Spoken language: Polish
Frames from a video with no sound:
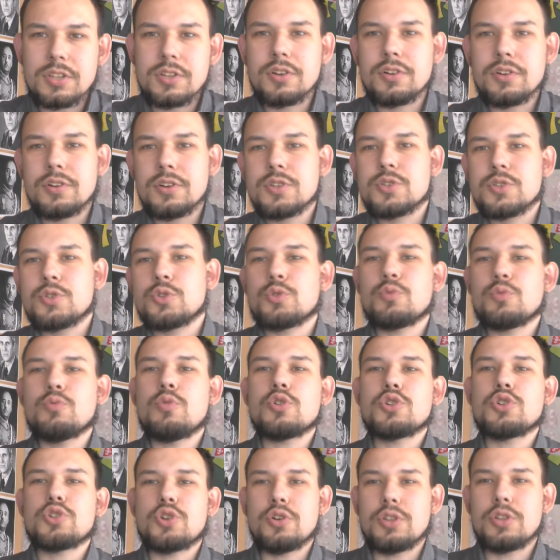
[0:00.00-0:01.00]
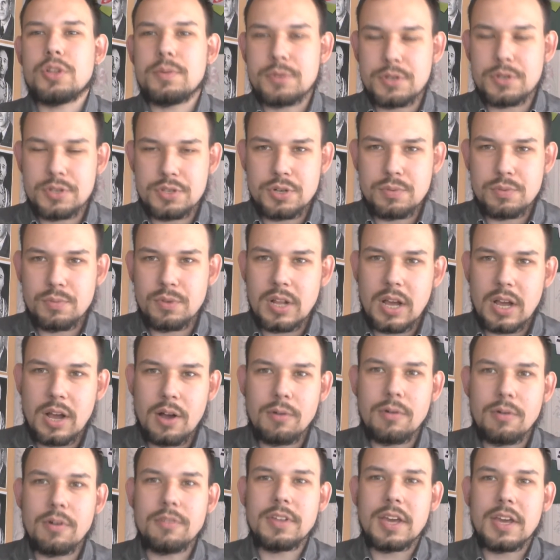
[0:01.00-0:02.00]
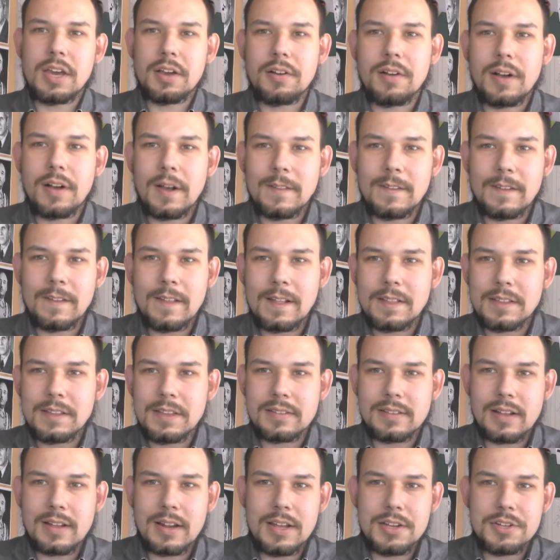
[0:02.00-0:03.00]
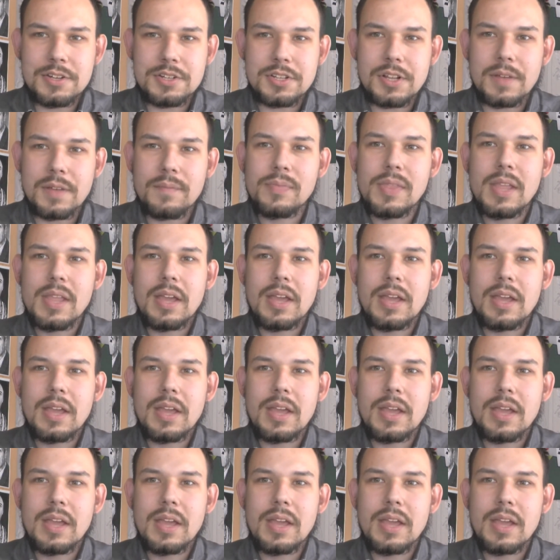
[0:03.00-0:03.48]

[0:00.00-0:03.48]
tylko jest zgłoszony przez Szymona Hołownię jako kandydat niezależny.